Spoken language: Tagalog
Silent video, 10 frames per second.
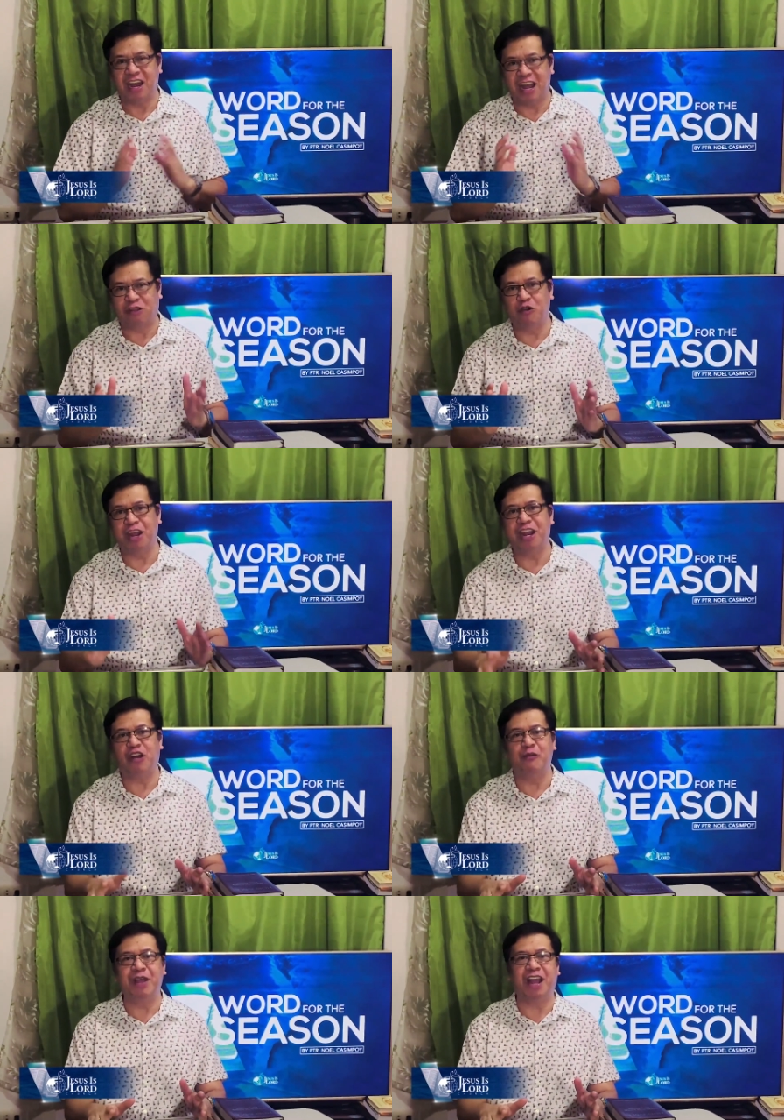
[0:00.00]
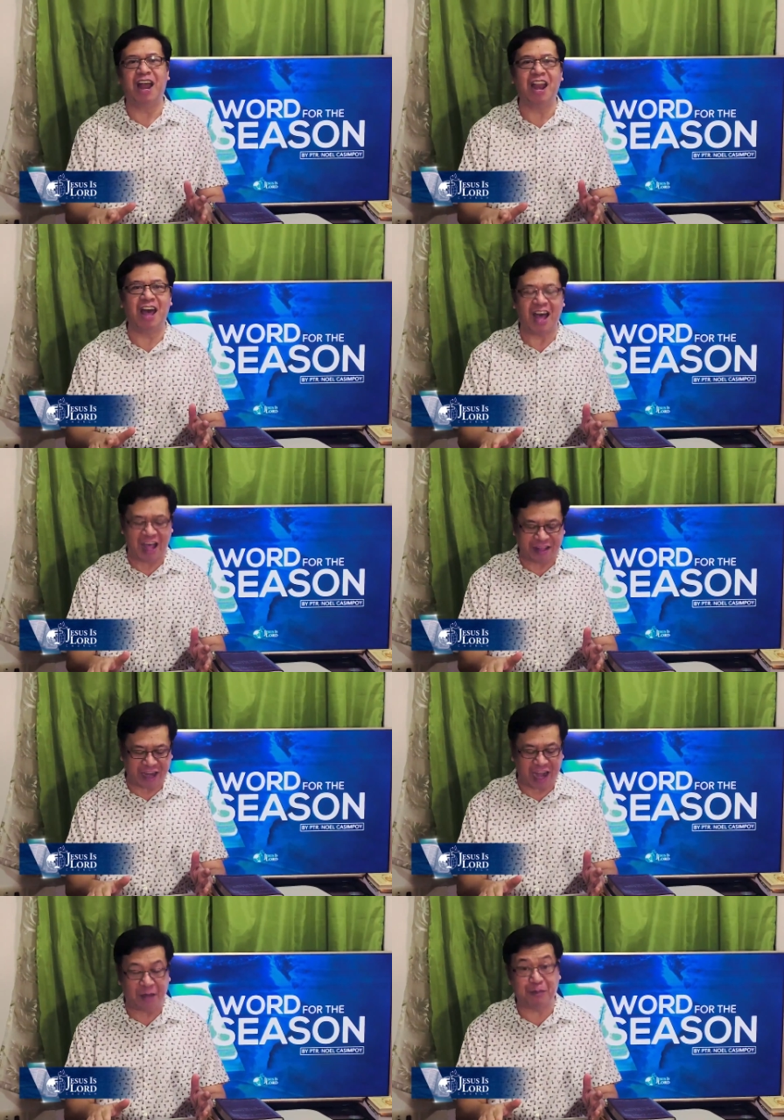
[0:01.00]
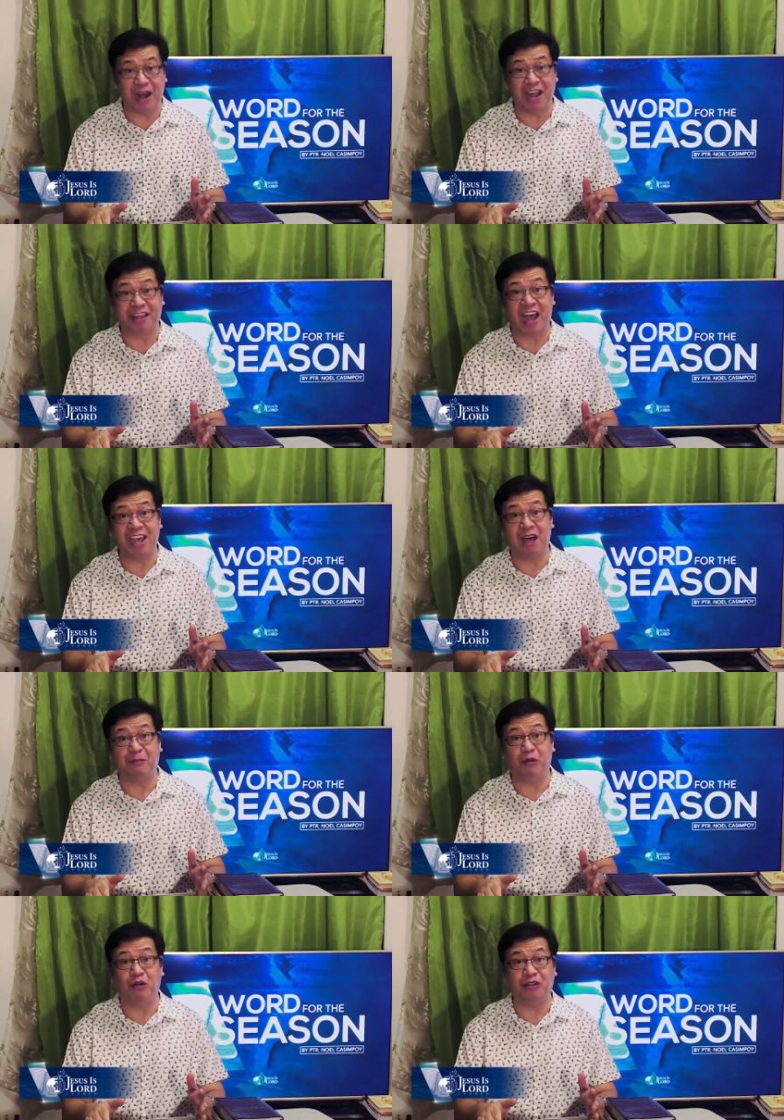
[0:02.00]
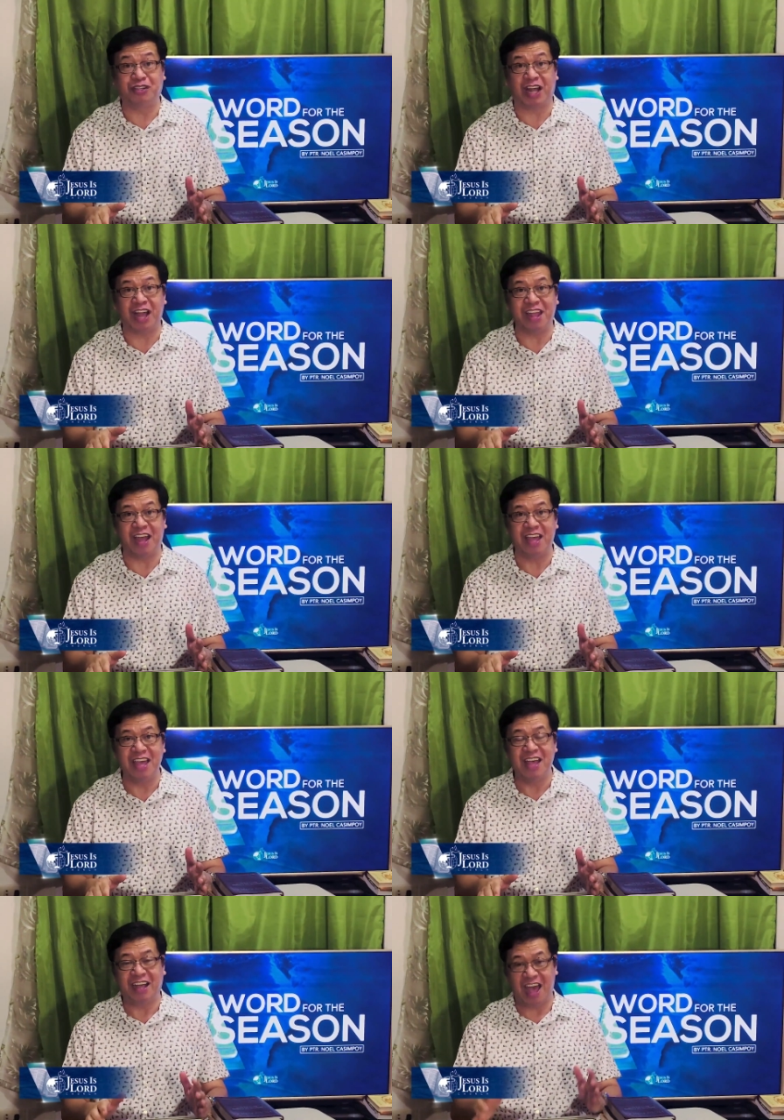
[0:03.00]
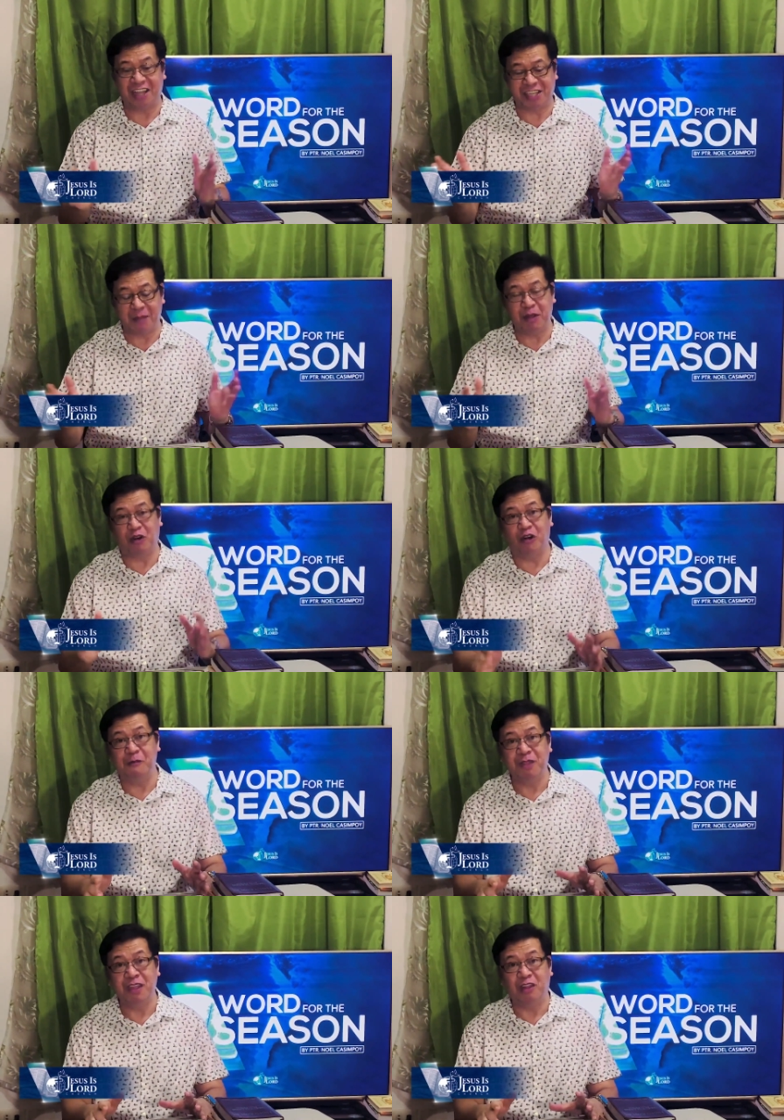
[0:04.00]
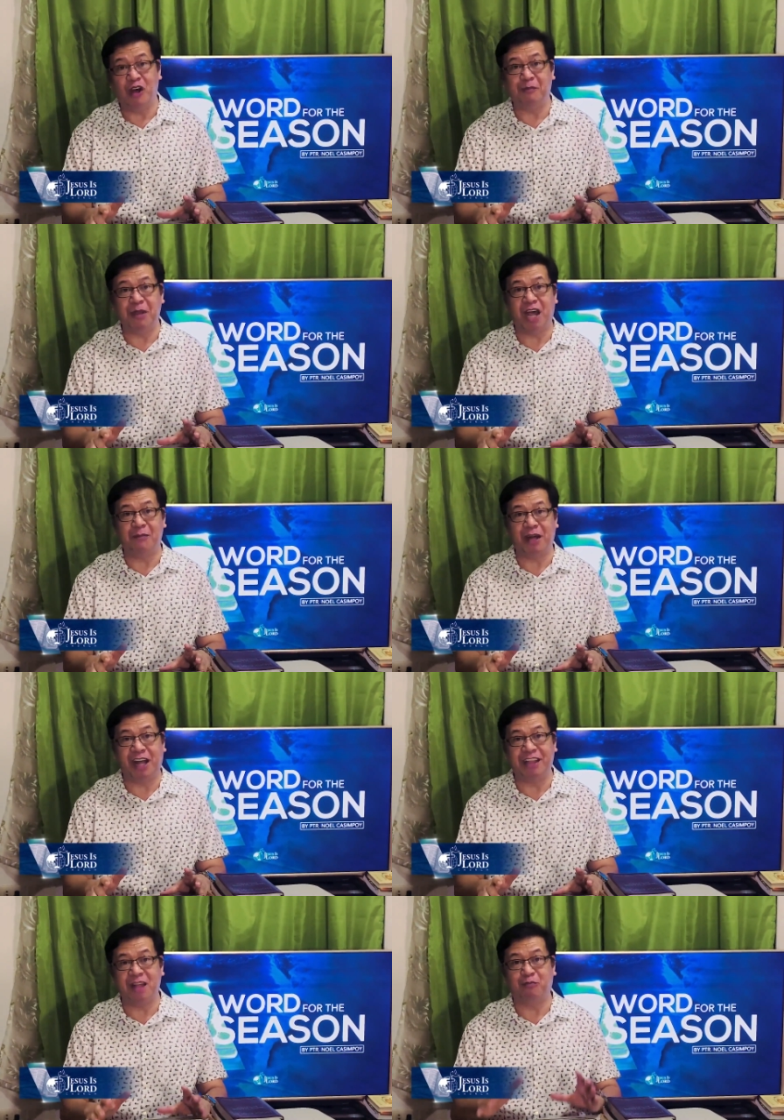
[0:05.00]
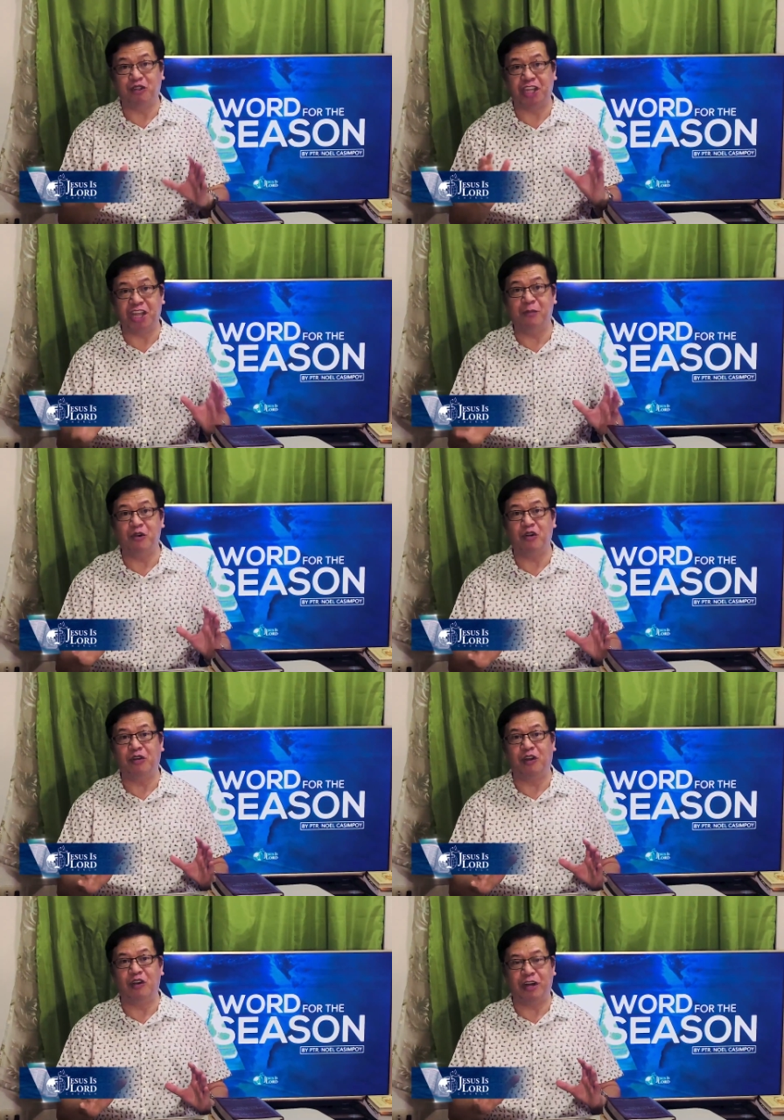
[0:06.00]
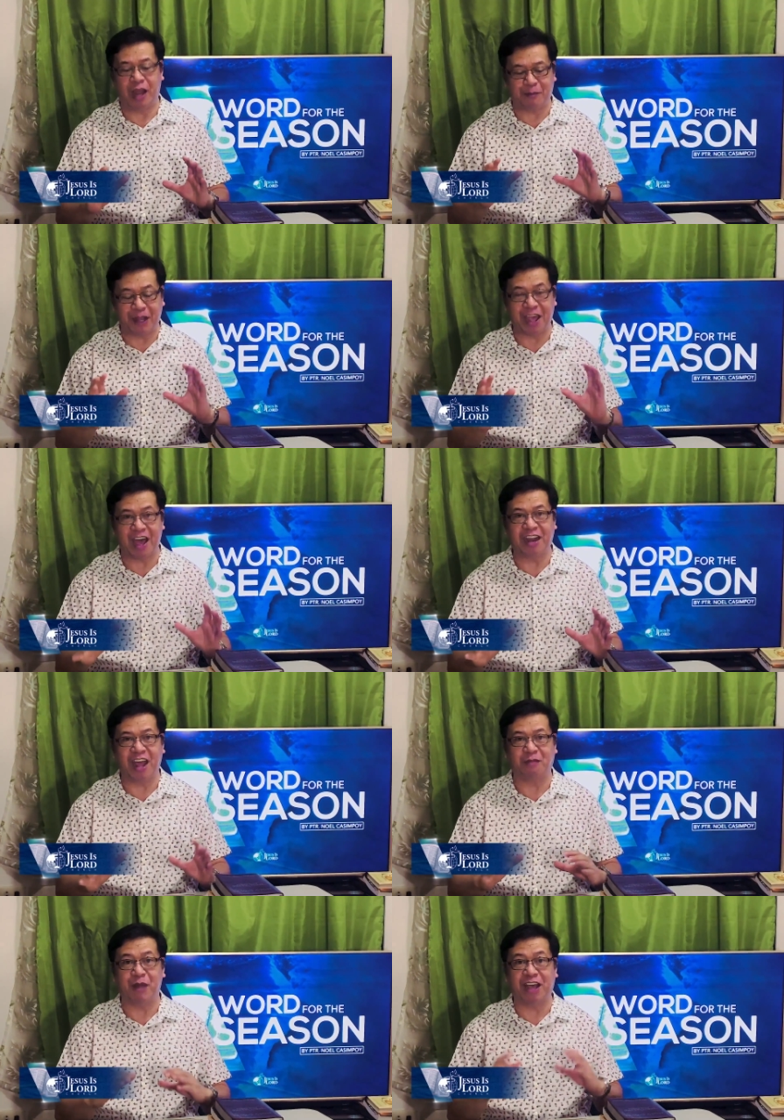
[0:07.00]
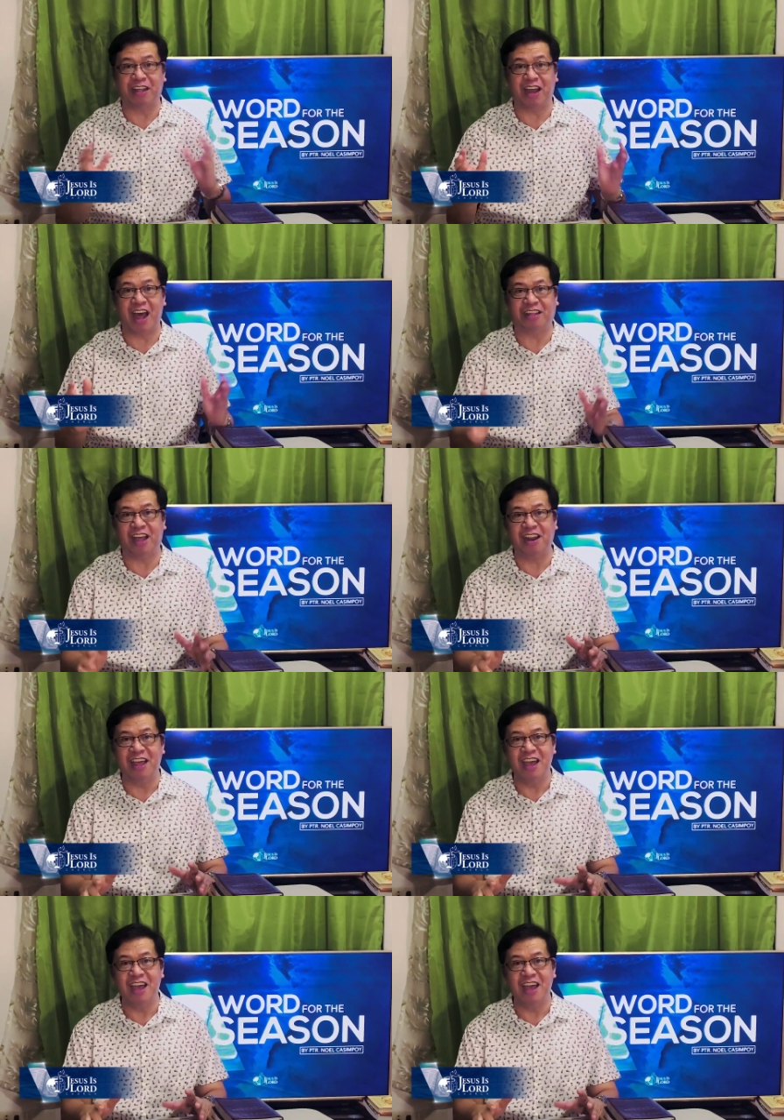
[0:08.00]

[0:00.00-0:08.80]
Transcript: na tunay na kumikilala at nananampalataya po sa Kanya. Kaya ang sabi ko, no, ang pinakamaganda at positibo no, na pangyayari at nakita natin